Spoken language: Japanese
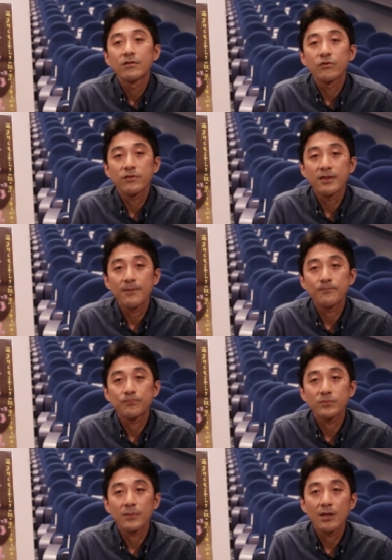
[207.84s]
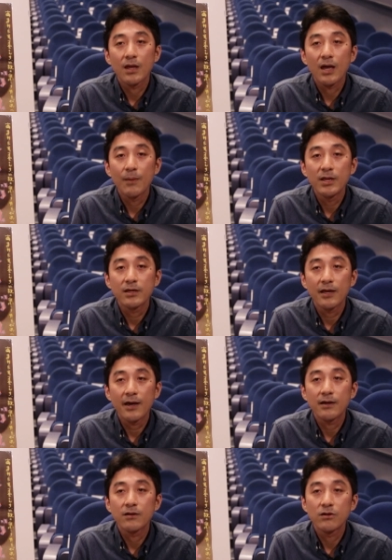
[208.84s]
そしてアメリカ
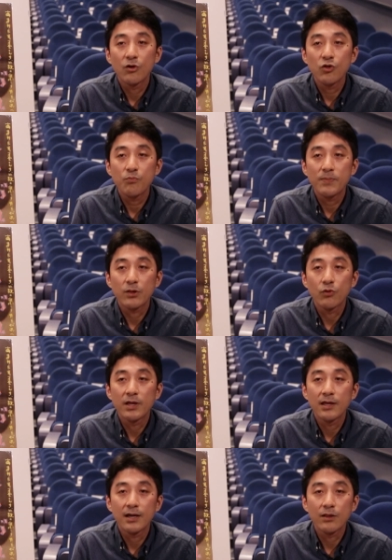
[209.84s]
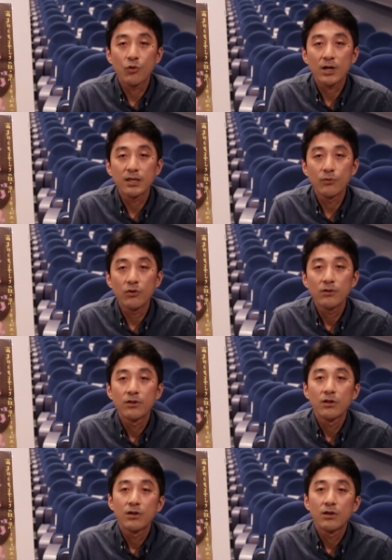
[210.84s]
やヨーロッパの映画のほかにも